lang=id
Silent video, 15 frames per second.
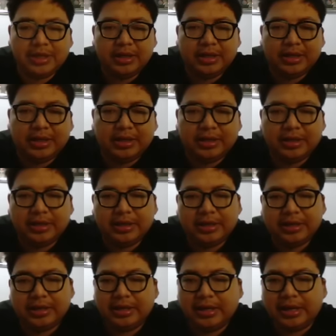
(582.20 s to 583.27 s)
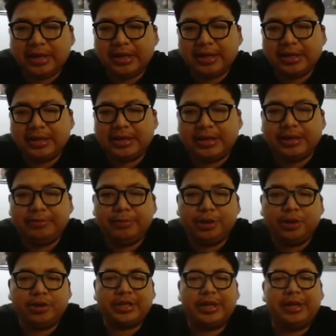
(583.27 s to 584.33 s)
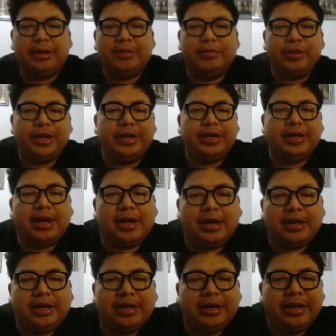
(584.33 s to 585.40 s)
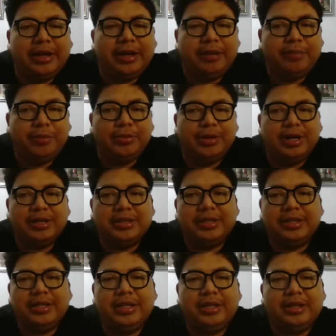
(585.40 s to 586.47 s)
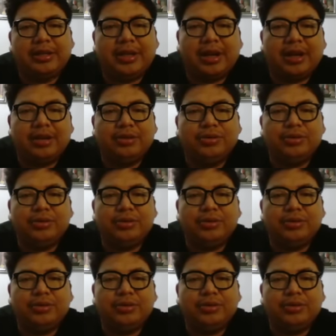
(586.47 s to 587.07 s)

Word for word: uh, uh, menurut saya mungkin karena Ian Nepomniachtchi ini terlalu